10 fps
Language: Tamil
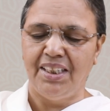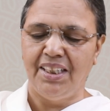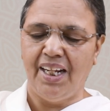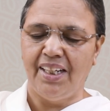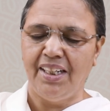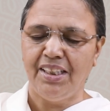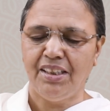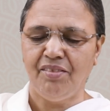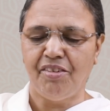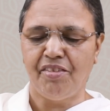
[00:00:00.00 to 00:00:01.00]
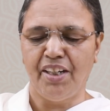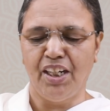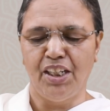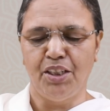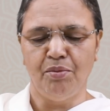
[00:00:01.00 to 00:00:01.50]
இந்த அனைத்து
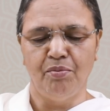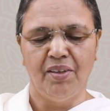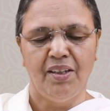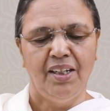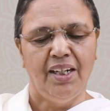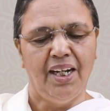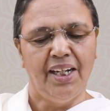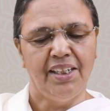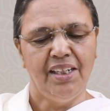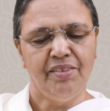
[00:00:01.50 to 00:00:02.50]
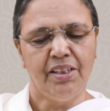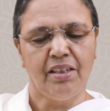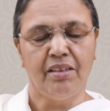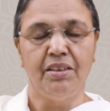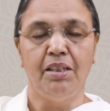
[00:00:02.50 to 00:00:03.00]
விஷயங்களையும்
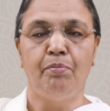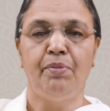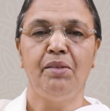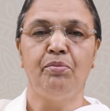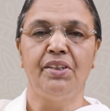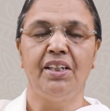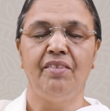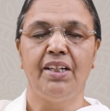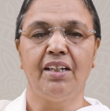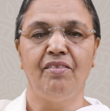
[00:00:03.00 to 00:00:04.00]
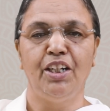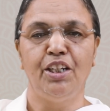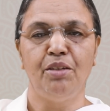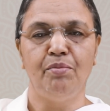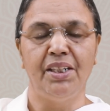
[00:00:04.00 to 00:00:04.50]
அனைவருக்கு எப்படி புரிய வைக்க
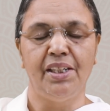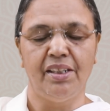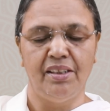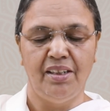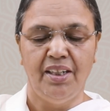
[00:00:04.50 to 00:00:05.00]
வேண்டும் என்ற